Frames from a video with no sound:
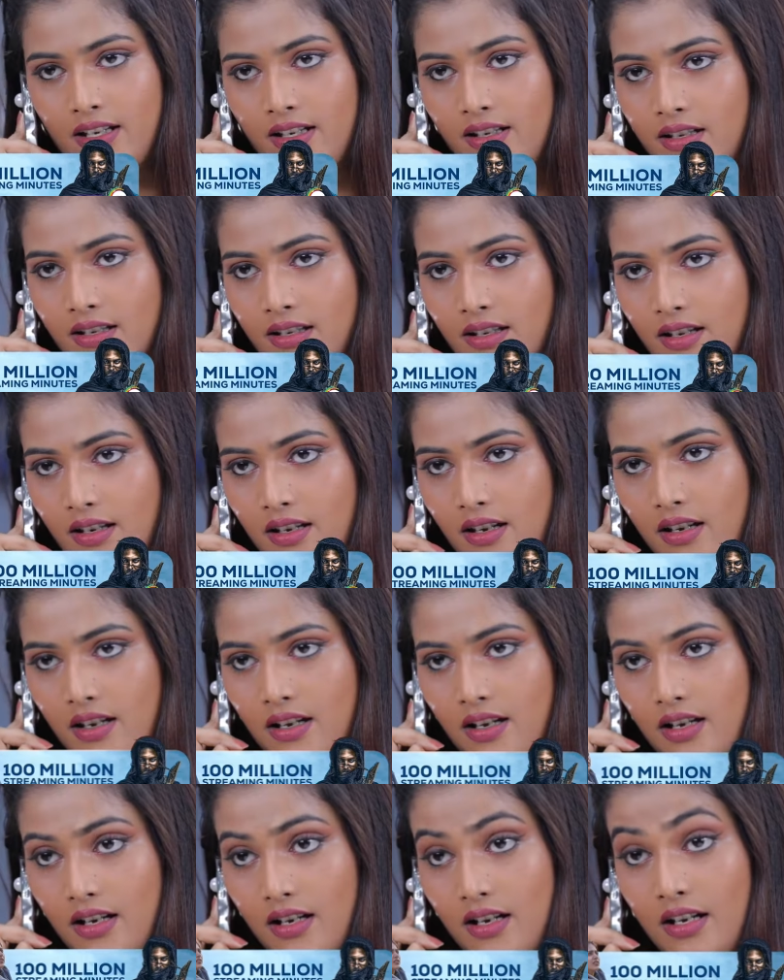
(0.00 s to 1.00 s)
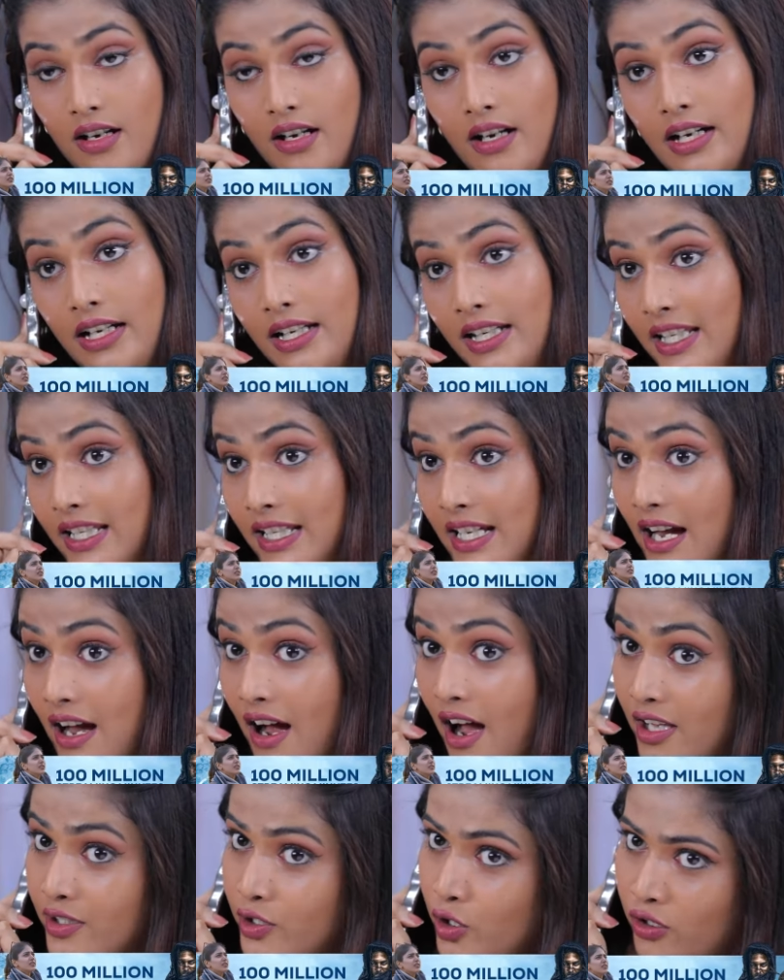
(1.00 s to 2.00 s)
இல்ல நீங்க
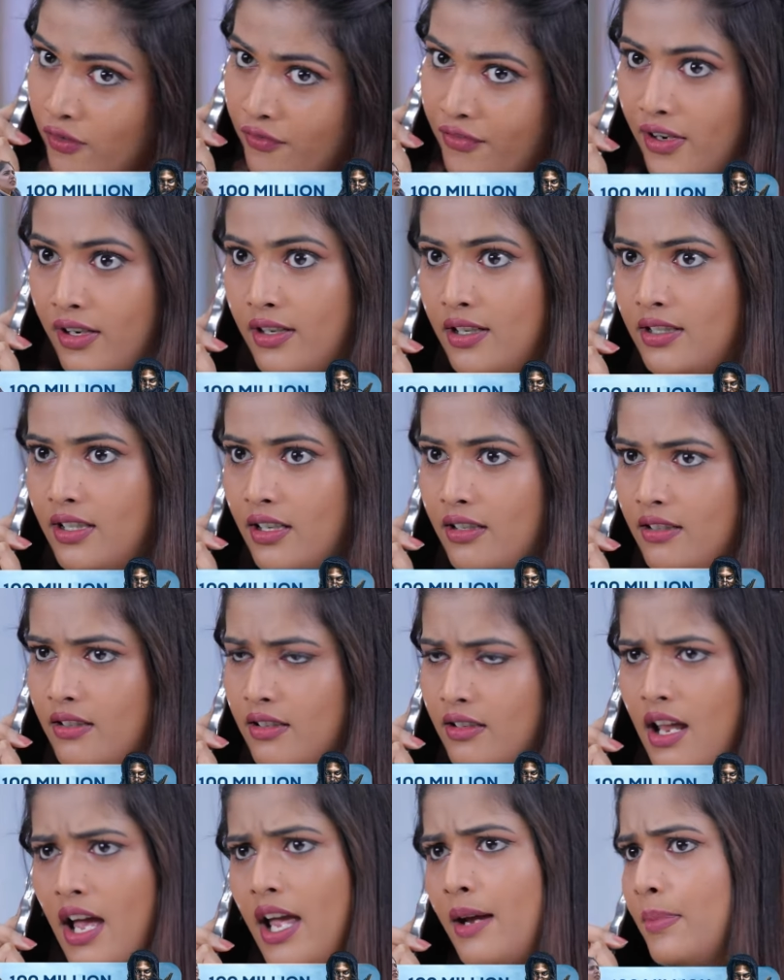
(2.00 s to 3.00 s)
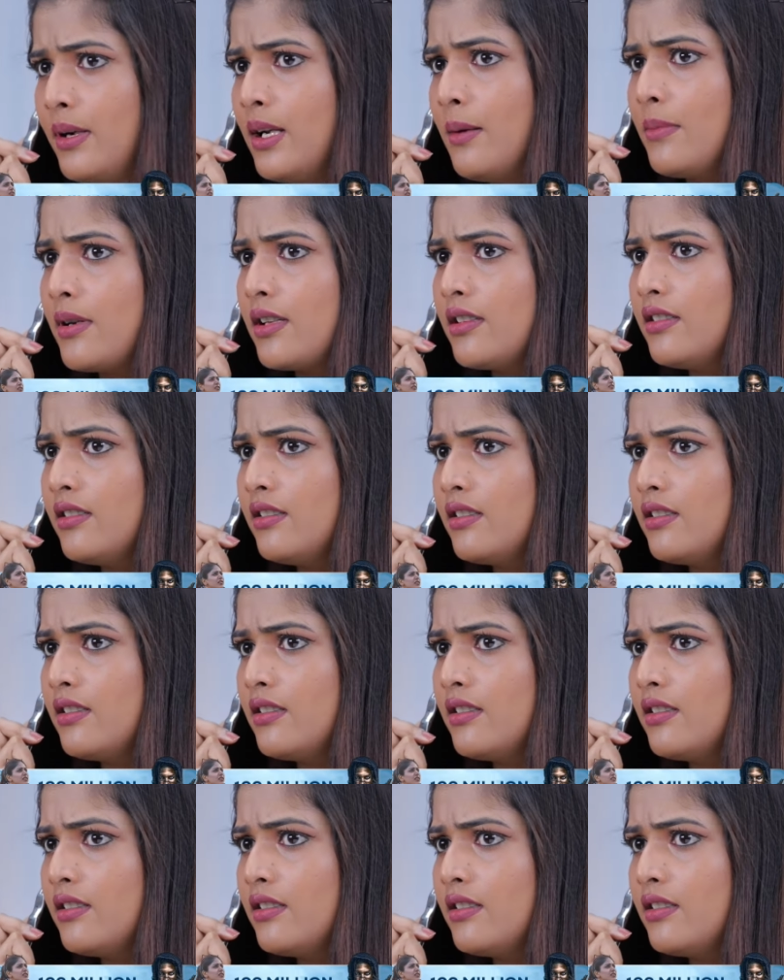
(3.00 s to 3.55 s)
ஆதியோட ஃப்ரெண்டு தானே நான் எப்படி